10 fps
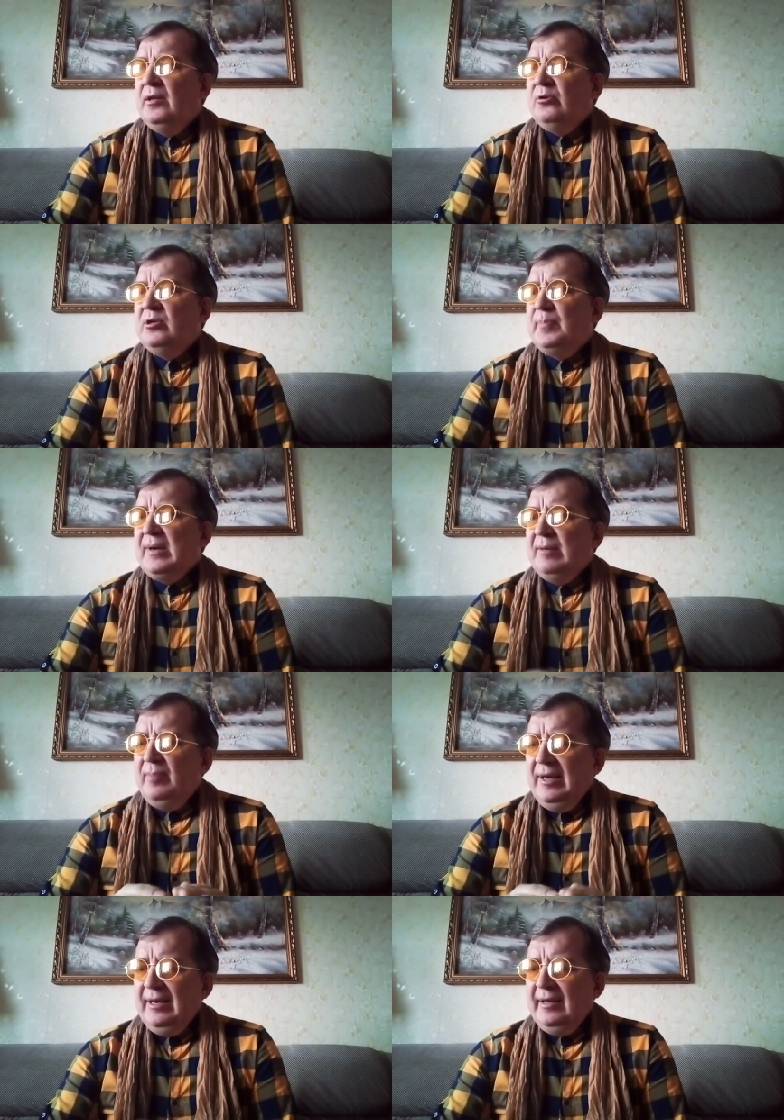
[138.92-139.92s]
То есть
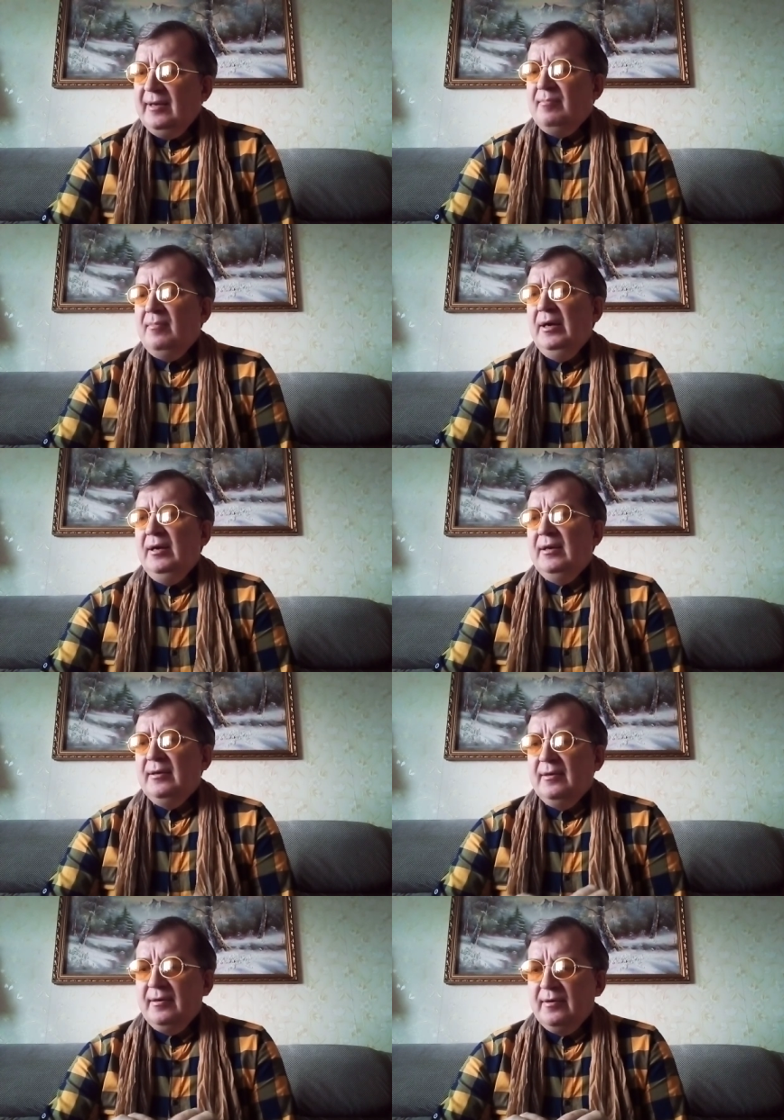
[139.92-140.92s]
проблемы
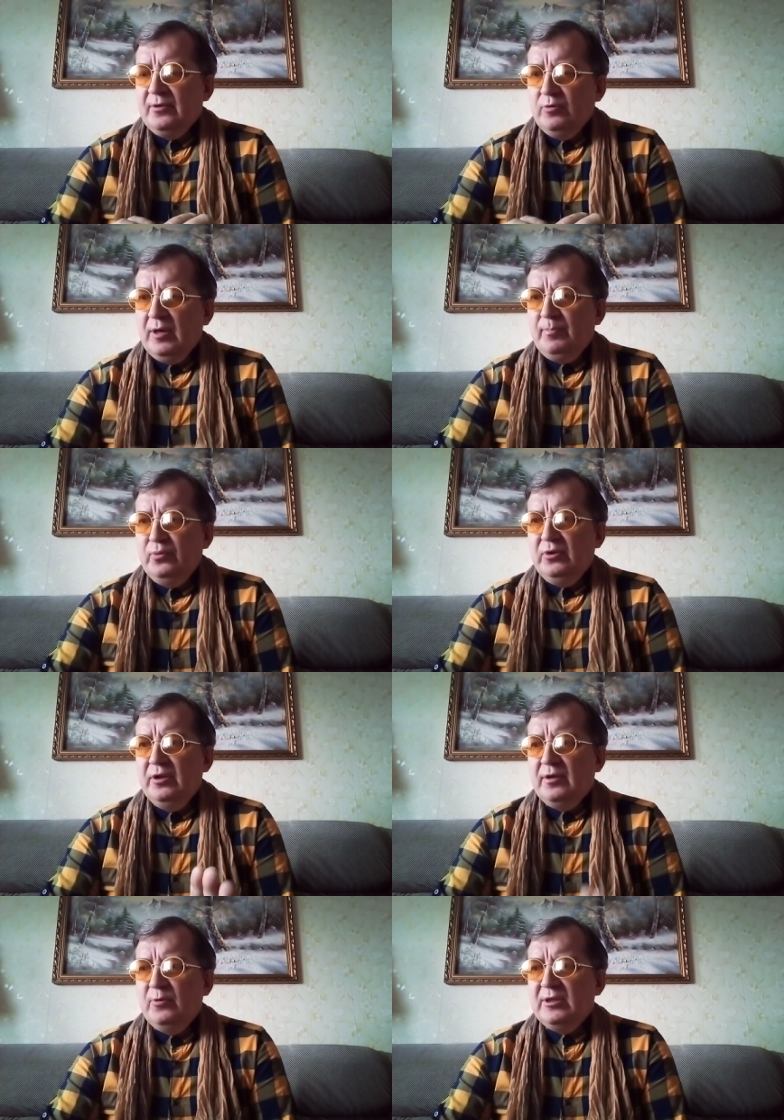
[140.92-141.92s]

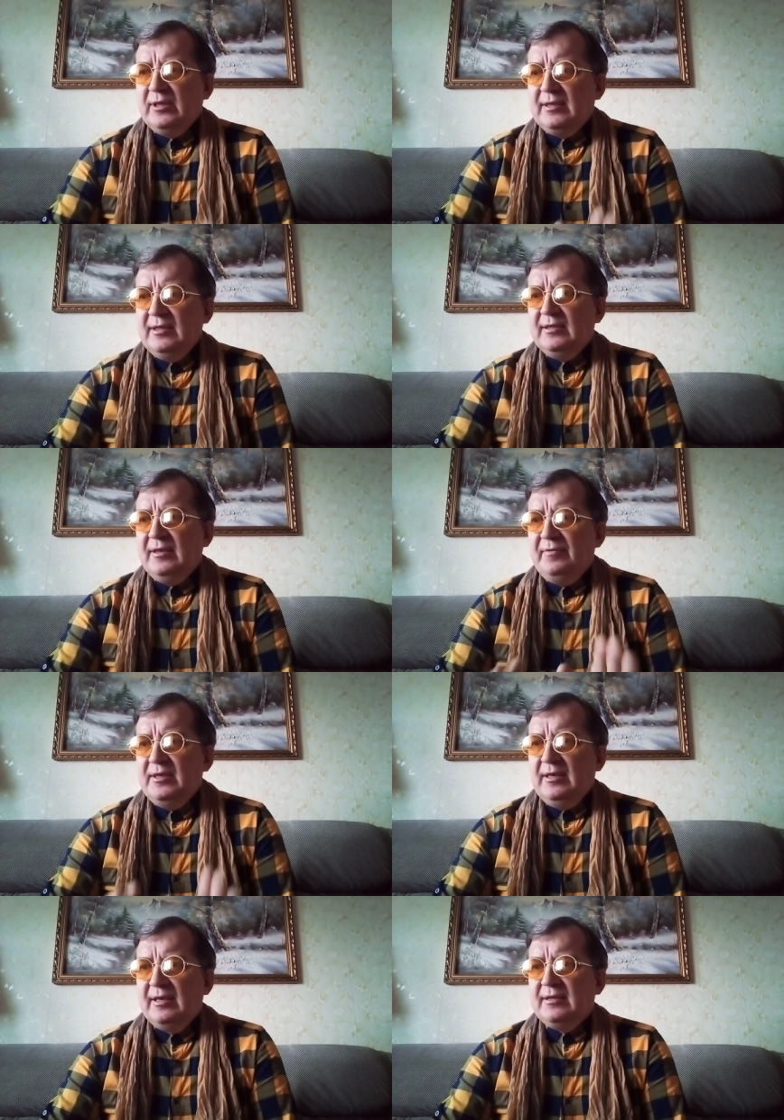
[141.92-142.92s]
сухопутных войск Российской
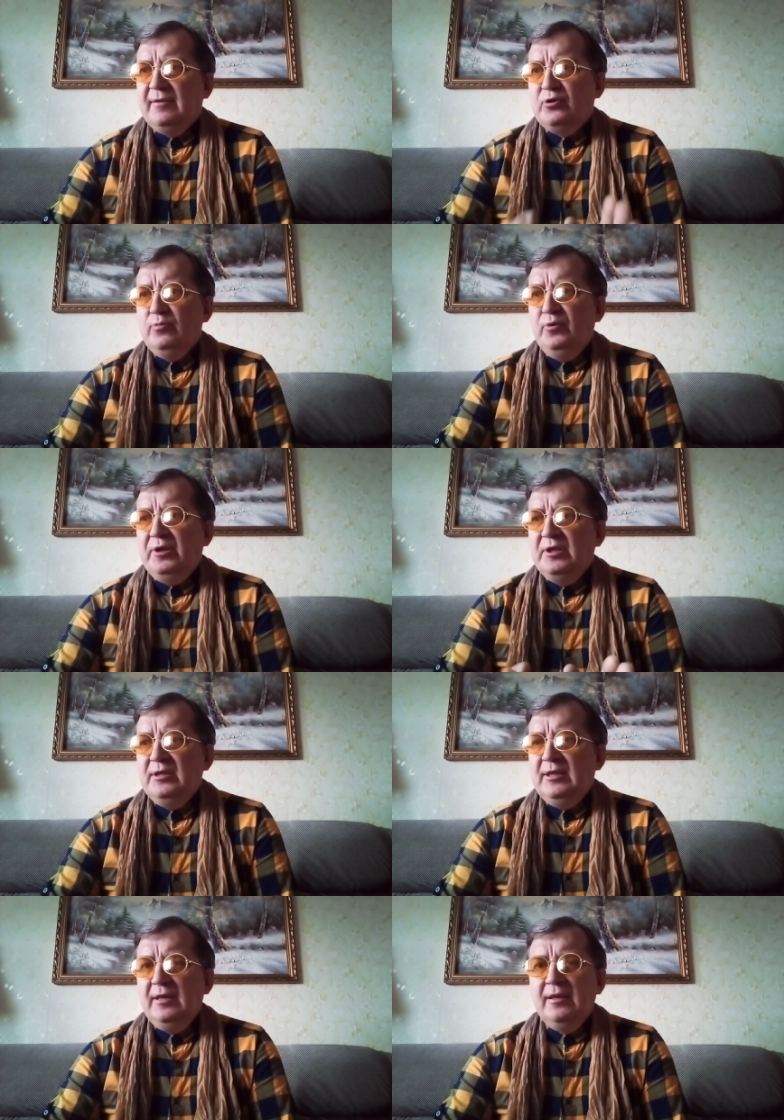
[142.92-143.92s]
Федерации в субботний
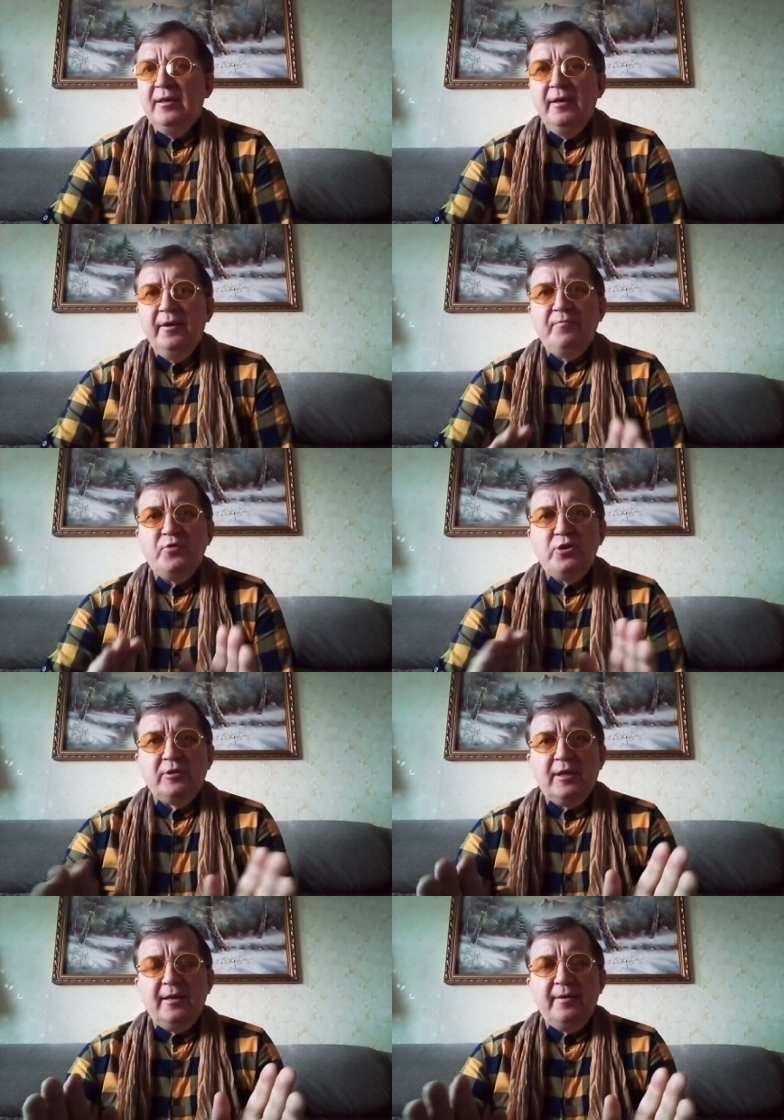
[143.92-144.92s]
день
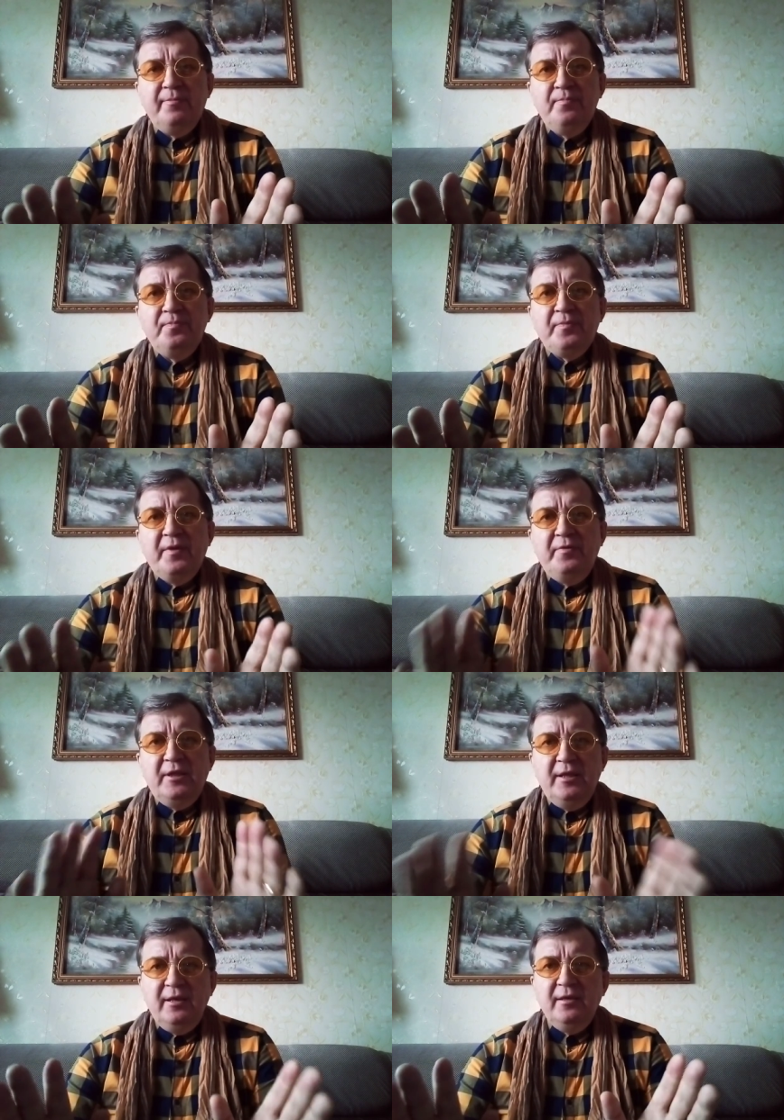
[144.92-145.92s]
четко
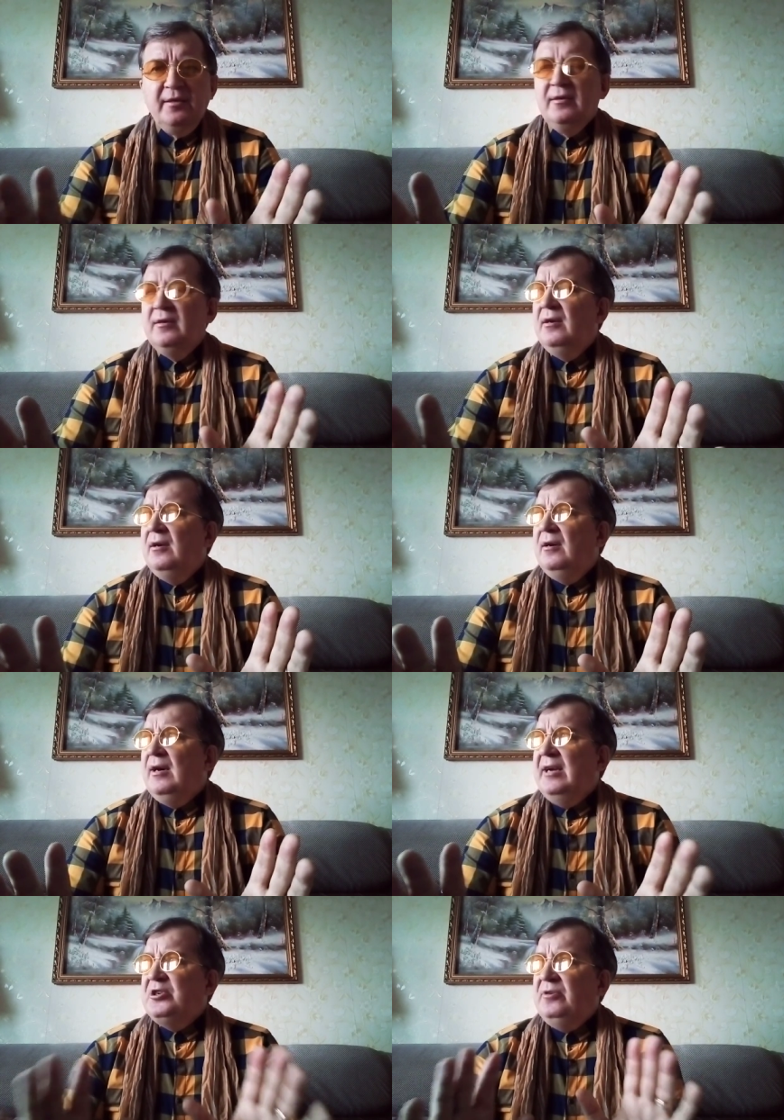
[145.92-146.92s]
видны,
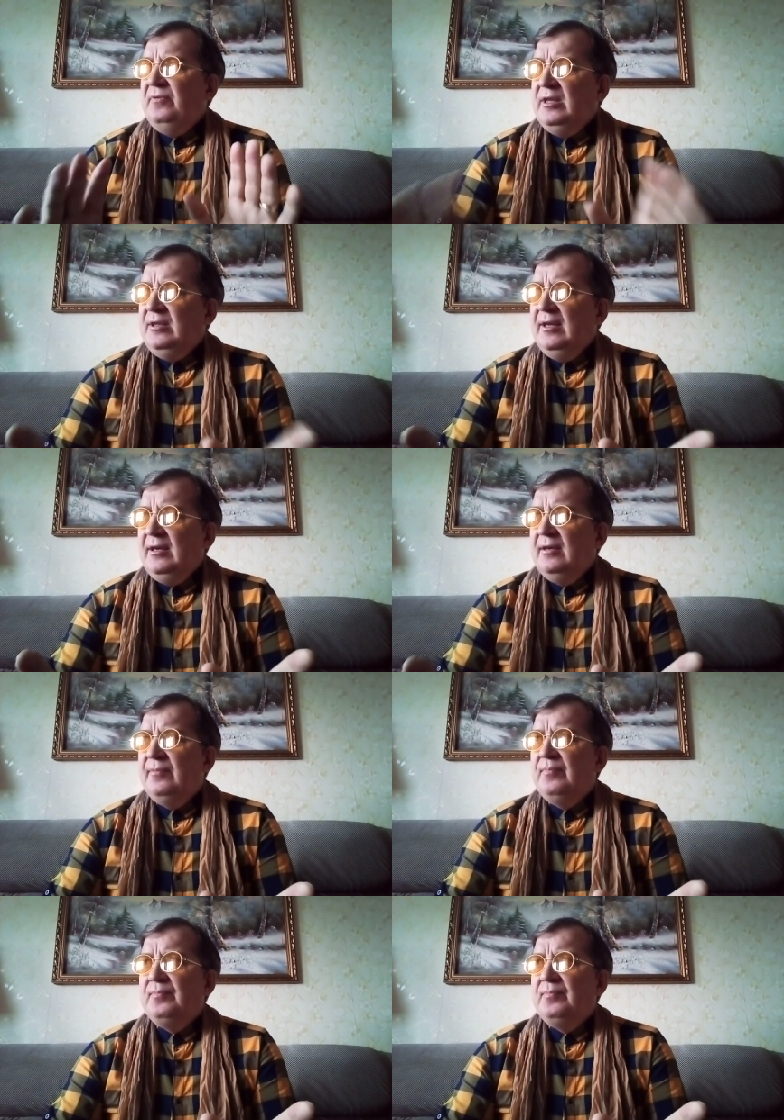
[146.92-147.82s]
очевидны,